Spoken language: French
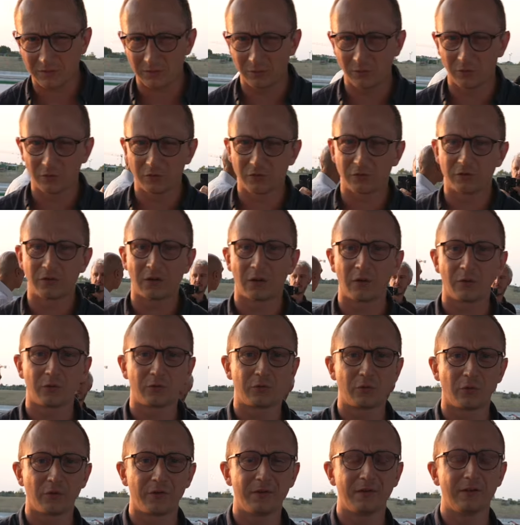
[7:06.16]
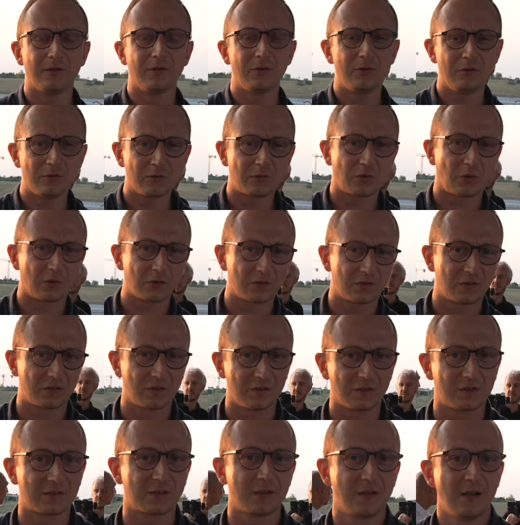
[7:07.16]
qui est aux alentours des
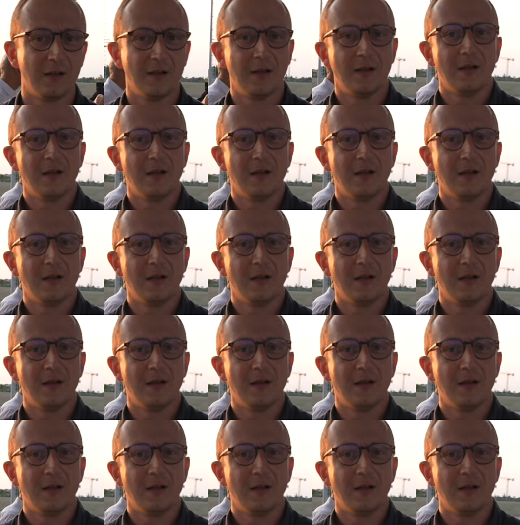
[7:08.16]
1,36